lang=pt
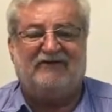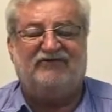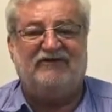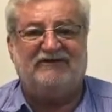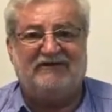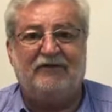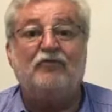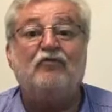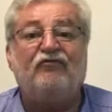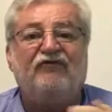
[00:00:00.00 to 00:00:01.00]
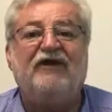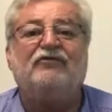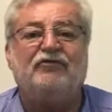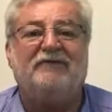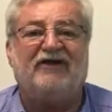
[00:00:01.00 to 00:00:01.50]
para a gente ter um
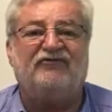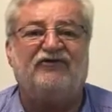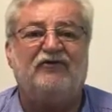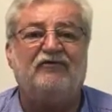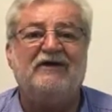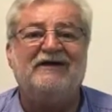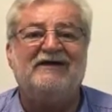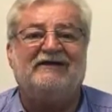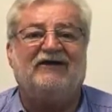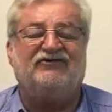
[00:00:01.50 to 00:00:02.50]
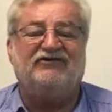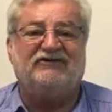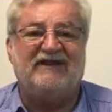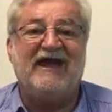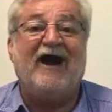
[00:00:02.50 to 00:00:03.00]
governo no Brasil que a
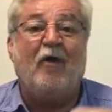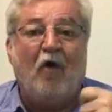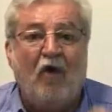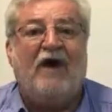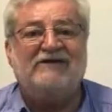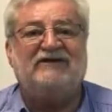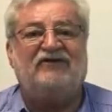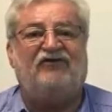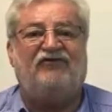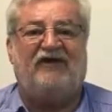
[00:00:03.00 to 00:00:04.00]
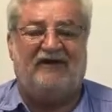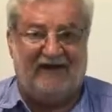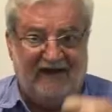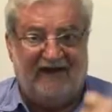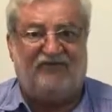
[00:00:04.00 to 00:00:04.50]
gente tem a honra de
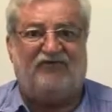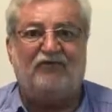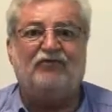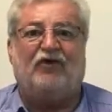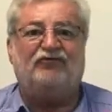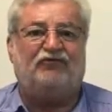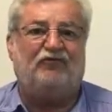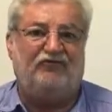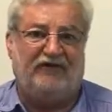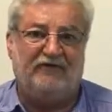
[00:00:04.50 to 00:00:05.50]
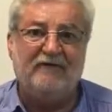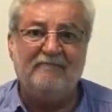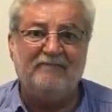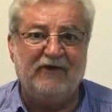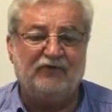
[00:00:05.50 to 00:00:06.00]
dizer: esse é o nosso governo,
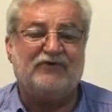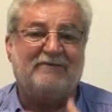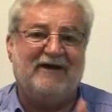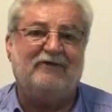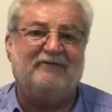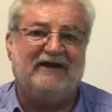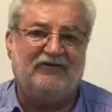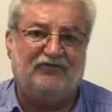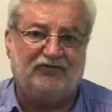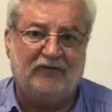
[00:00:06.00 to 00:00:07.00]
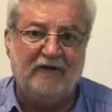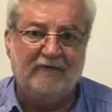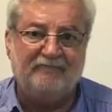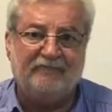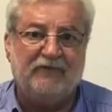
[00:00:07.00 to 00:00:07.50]
eu trabalho para isso.
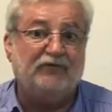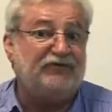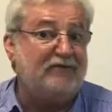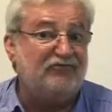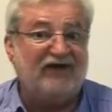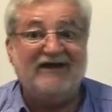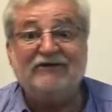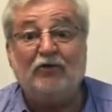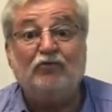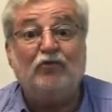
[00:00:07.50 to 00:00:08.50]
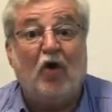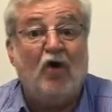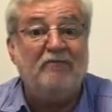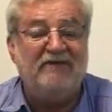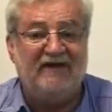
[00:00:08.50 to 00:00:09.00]
Não temos ainda o
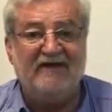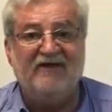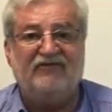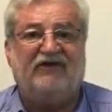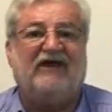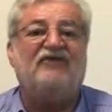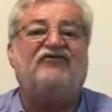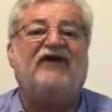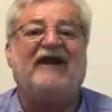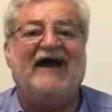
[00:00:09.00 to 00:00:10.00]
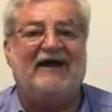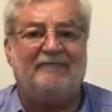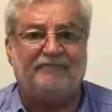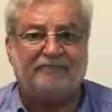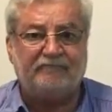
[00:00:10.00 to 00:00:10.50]
nome de quem
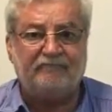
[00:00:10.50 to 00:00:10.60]
será